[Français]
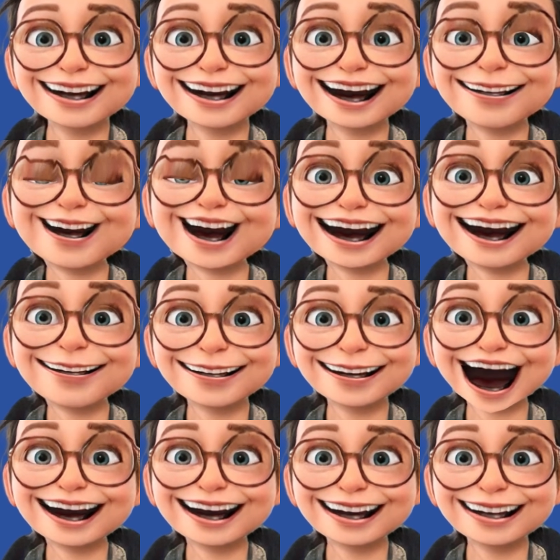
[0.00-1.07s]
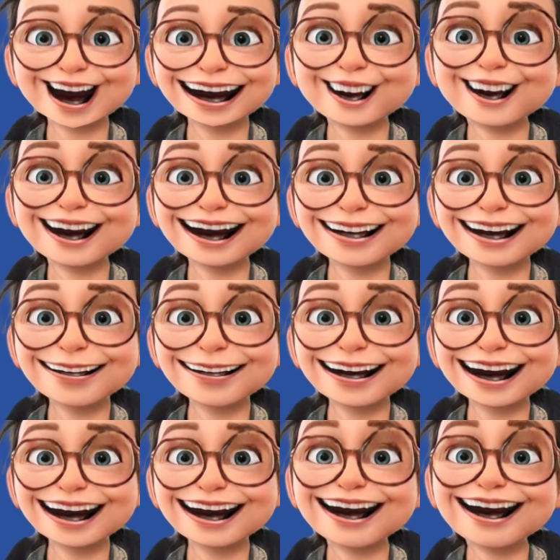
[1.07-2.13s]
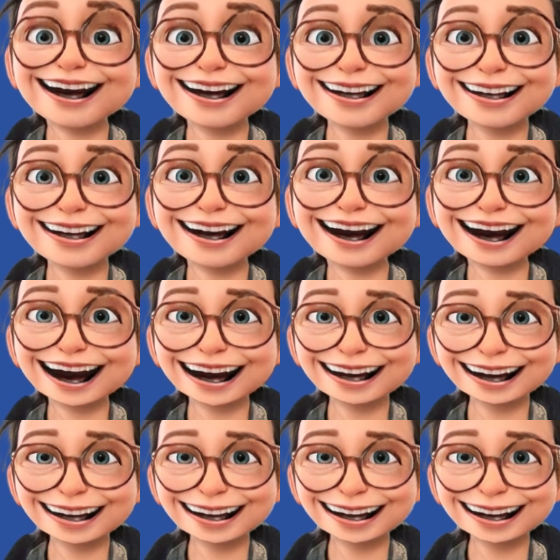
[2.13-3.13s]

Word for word: Il vous donnera les informations utiles et fiables.